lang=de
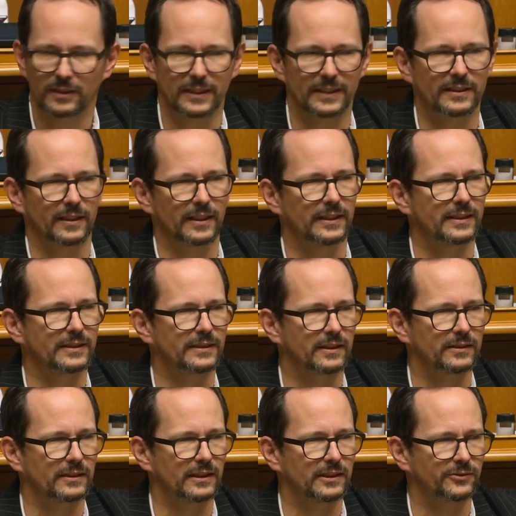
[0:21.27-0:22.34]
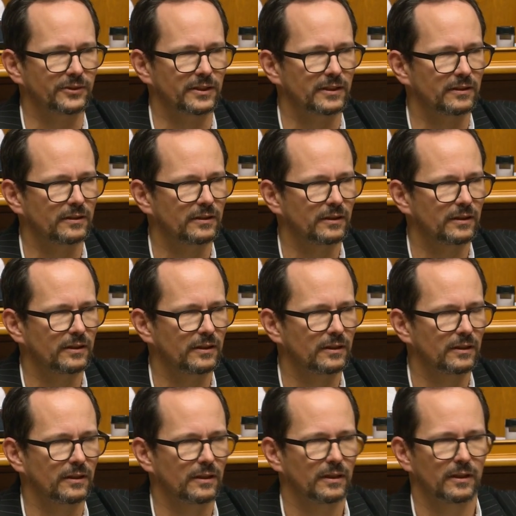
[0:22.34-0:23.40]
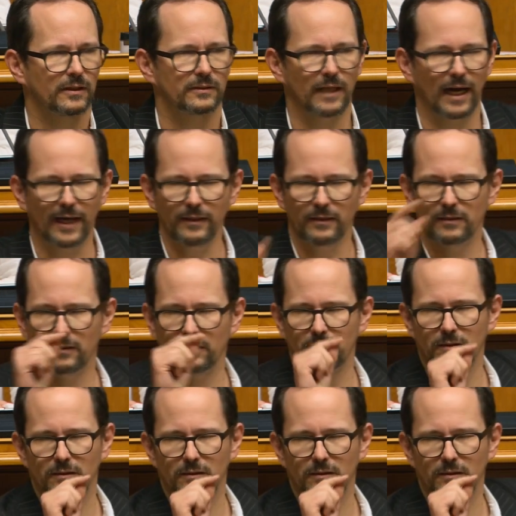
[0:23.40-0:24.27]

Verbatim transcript: dieser Initiative. Nein,